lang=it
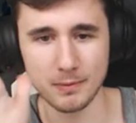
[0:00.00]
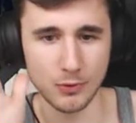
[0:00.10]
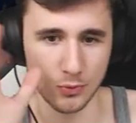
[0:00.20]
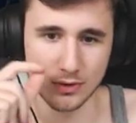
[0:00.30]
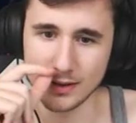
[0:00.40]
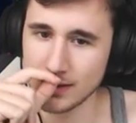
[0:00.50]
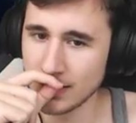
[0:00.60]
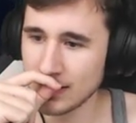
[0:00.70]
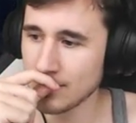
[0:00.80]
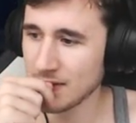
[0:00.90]
no, no, mi, mi,
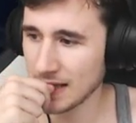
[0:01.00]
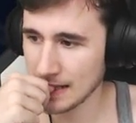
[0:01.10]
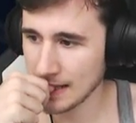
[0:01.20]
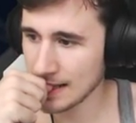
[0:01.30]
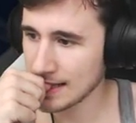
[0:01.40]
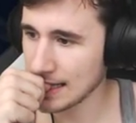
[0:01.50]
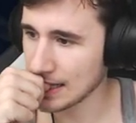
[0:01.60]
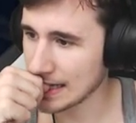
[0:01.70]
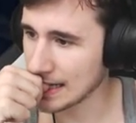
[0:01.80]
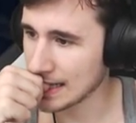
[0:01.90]
c'entra il personaggio, va okay.
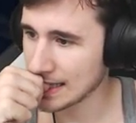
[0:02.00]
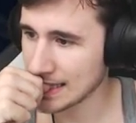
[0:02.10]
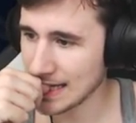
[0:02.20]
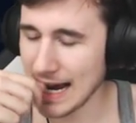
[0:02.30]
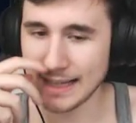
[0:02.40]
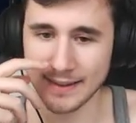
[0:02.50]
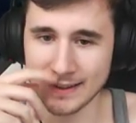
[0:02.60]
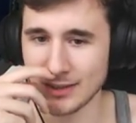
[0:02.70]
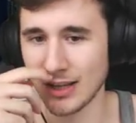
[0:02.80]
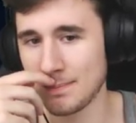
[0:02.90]
benissimo. Eh,
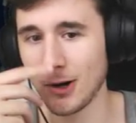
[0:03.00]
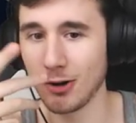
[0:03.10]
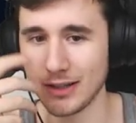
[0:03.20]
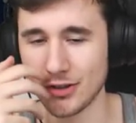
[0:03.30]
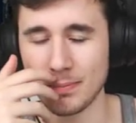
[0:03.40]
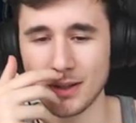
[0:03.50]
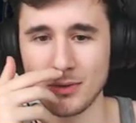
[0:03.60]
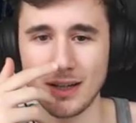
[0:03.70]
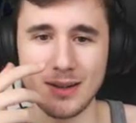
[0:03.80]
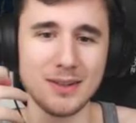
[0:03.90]
36 pollici ah, per ecco,
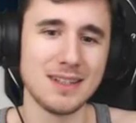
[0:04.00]
quello.